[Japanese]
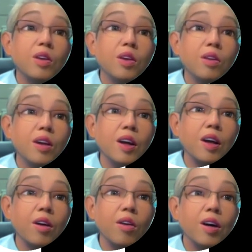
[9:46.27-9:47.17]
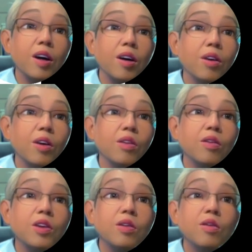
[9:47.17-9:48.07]
こいつは何なのかな？これを
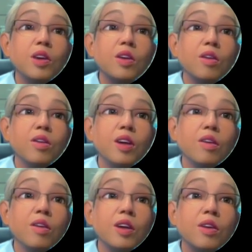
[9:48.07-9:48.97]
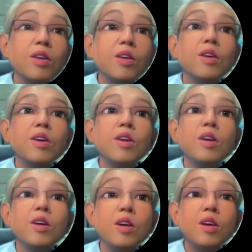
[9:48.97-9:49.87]
もうちょっと見てみましょう。
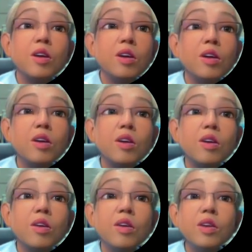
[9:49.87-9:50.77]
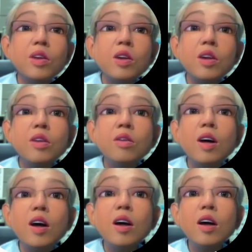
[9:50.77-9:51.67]
こっち
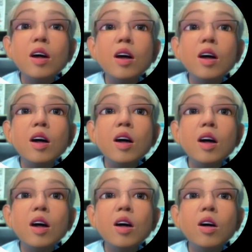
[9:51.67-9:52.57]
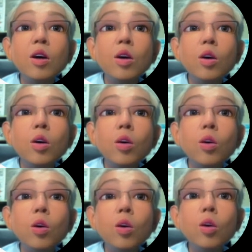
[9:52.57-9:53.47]
は、
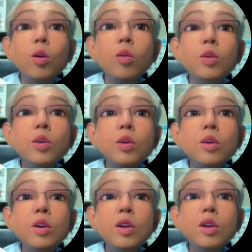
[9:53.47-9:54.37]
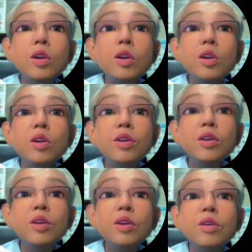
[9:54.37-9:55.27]
あー、ホーム
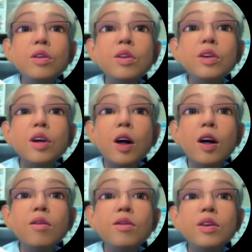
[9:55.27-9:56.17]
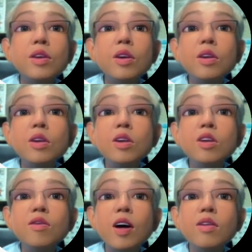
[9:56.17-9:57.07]
イーシーユー ユーザーブロッ
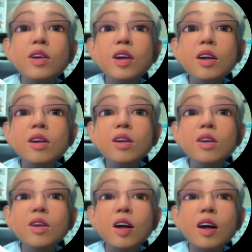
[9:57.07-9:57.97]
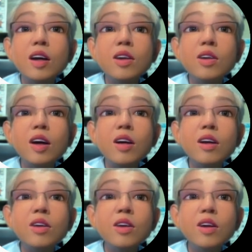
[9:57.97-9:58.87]
クパブリック、なんか
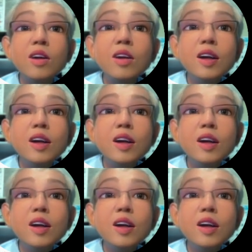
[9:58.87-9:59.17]
ユーアールエル の